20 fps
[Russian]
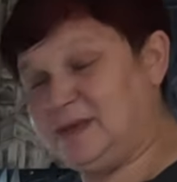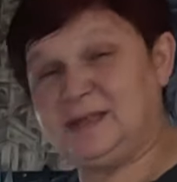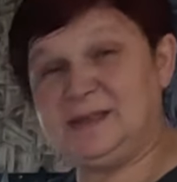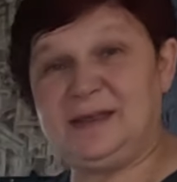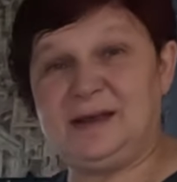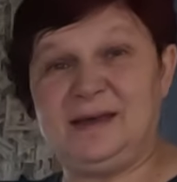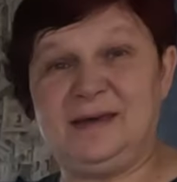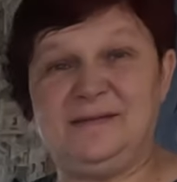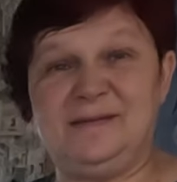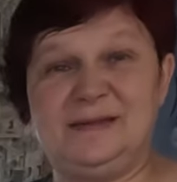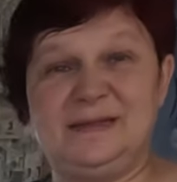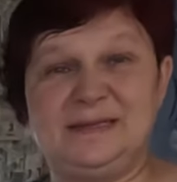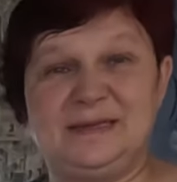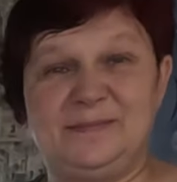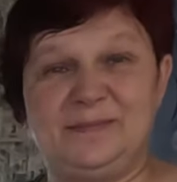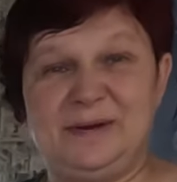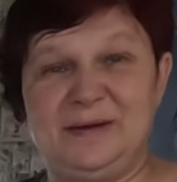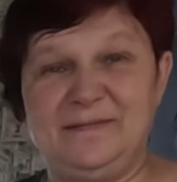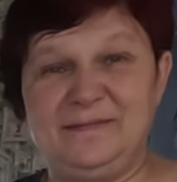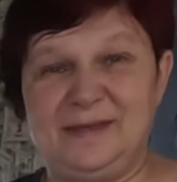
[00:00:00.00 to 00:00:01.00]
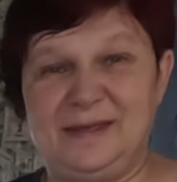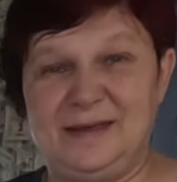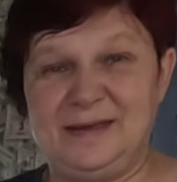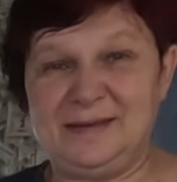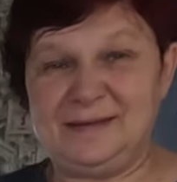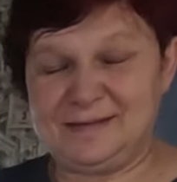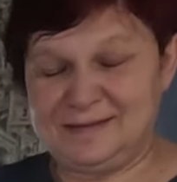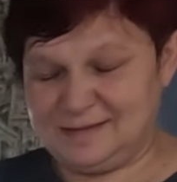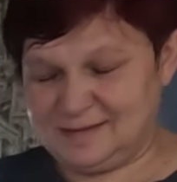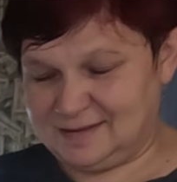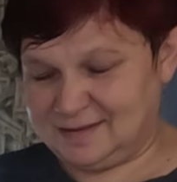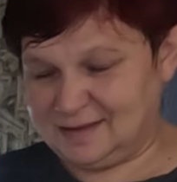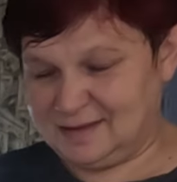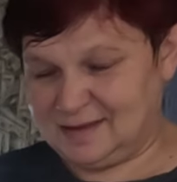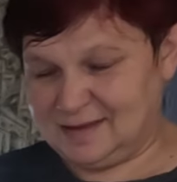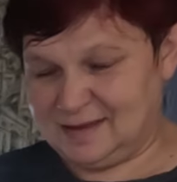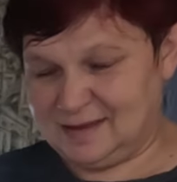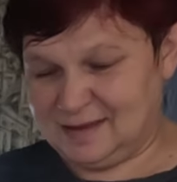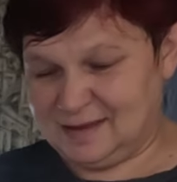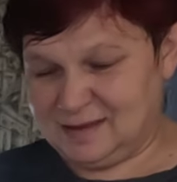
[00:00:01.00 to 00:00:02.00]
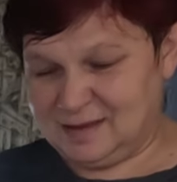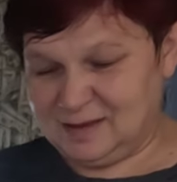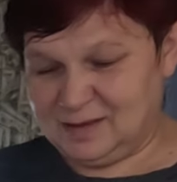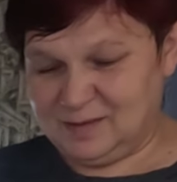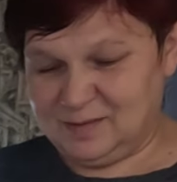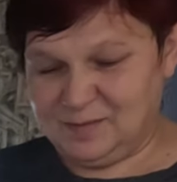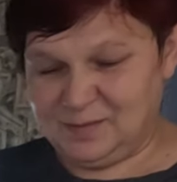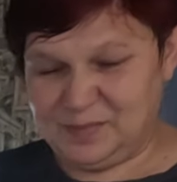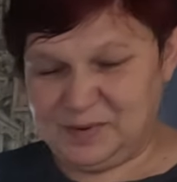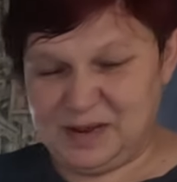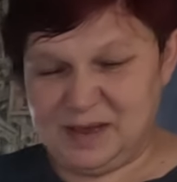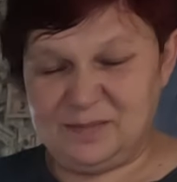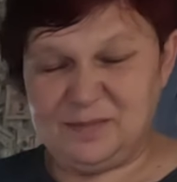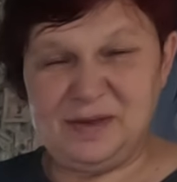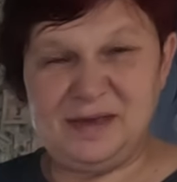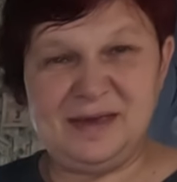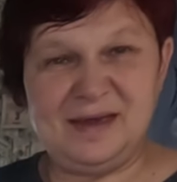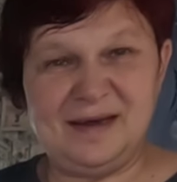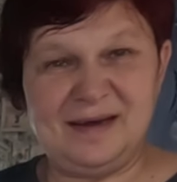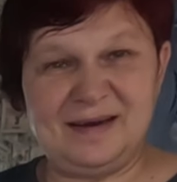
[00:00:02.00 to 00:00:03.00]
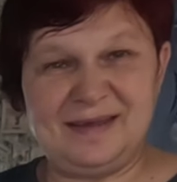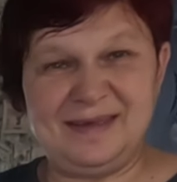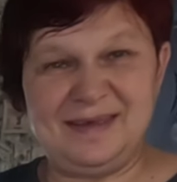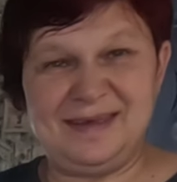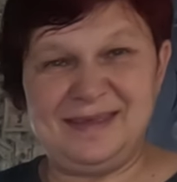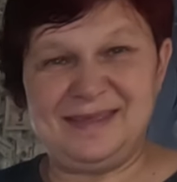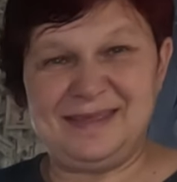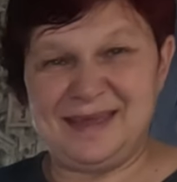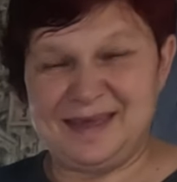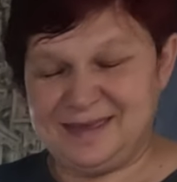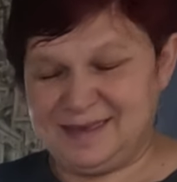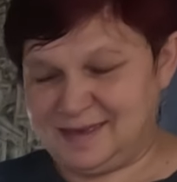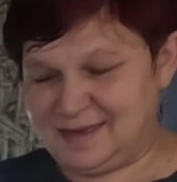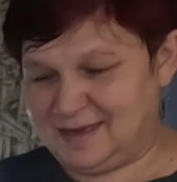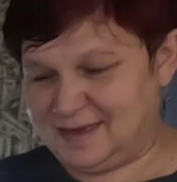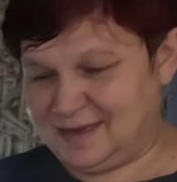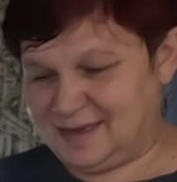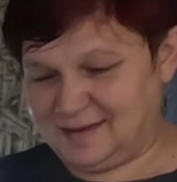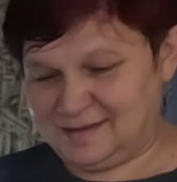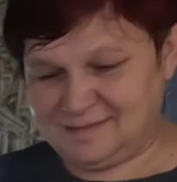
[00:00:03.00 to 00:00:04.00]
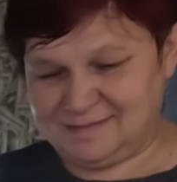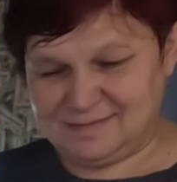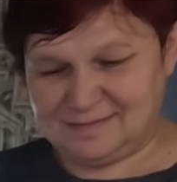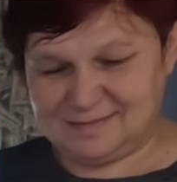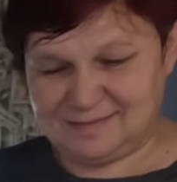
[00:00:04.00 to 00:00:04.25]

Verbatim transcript: мне нравится, правда? Прям яркие такие.